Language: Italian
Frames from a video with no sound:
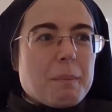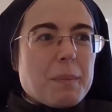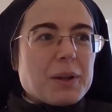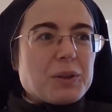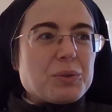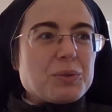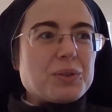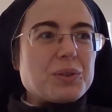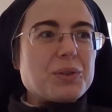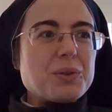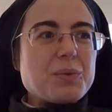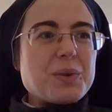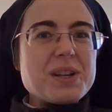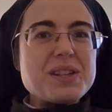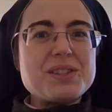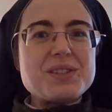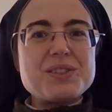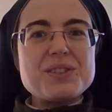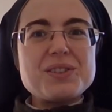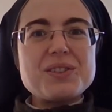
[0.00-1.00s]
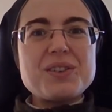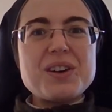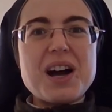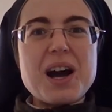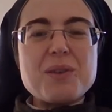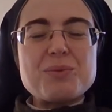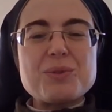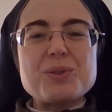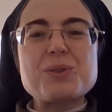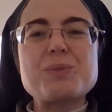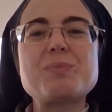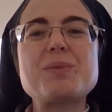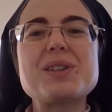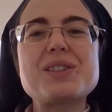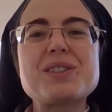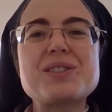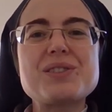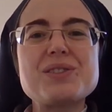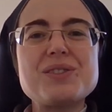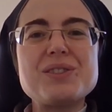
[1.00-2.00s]
ma tutto questo ha uno
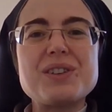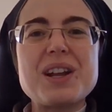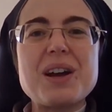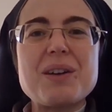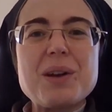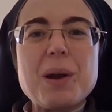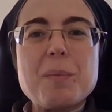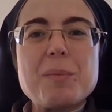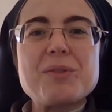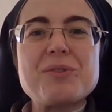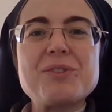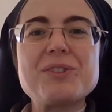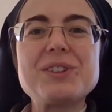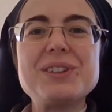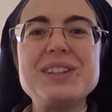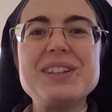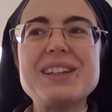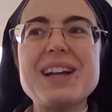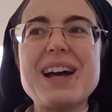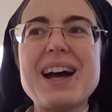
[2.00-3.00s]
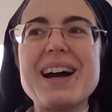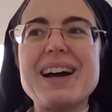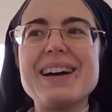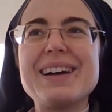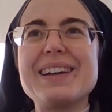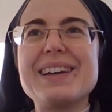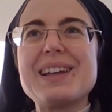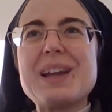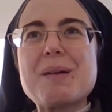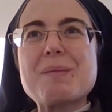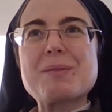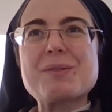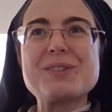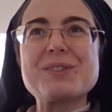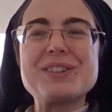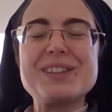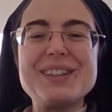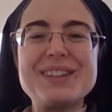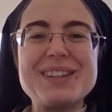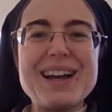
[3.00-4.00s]
spessore, ha una profondità e la
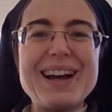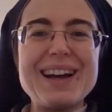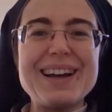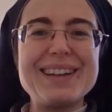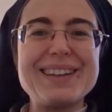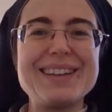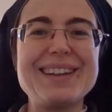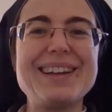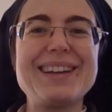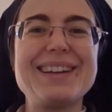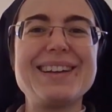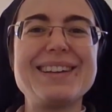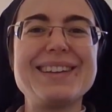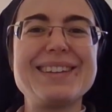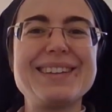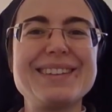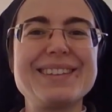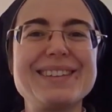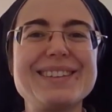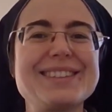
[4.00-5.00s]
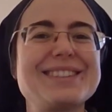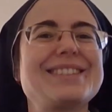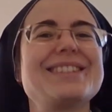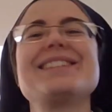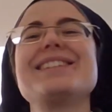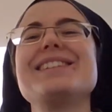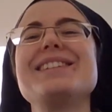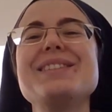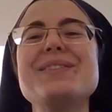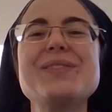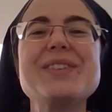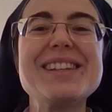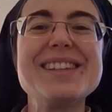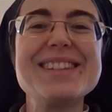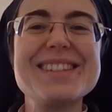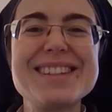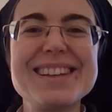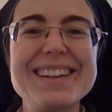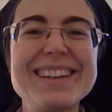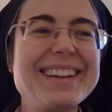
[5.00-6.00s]
profondità nel, se si
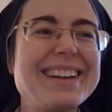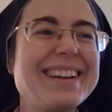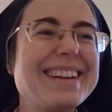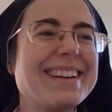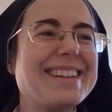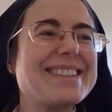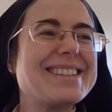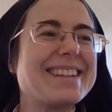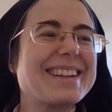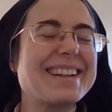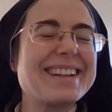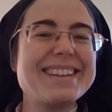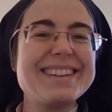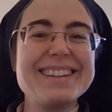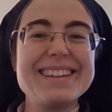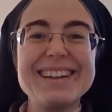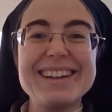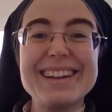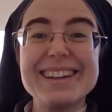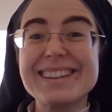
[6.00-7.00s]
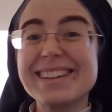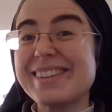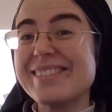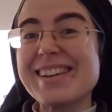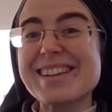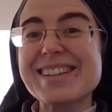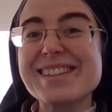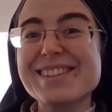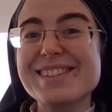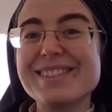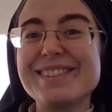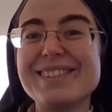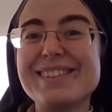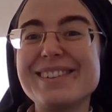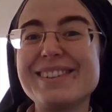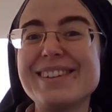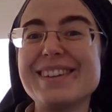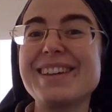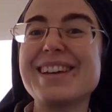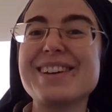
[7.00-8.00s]
dipinge si rende
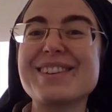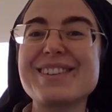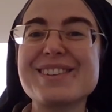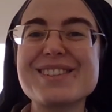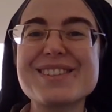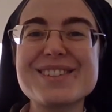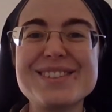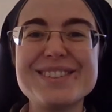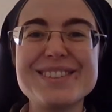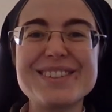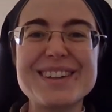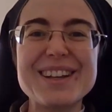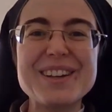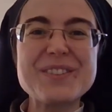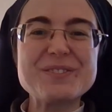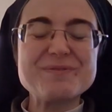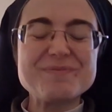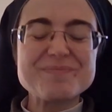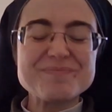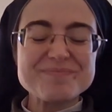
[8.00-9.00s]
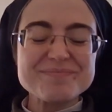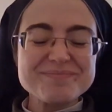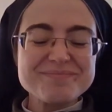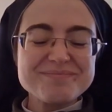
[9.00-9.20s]
attraverso i chiaroscuri.